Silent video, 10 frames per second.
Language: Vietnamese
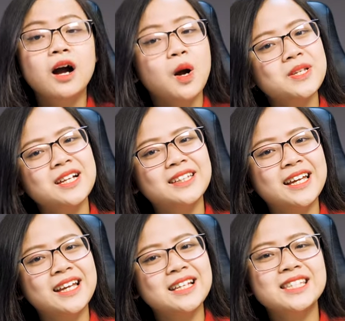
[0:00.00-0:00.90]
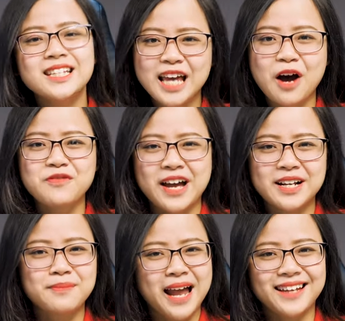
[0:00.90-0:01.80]
Còn bây giờ thì xin chào và
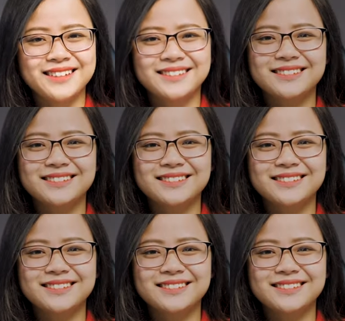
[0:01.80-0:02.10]
hẹn gặp lại!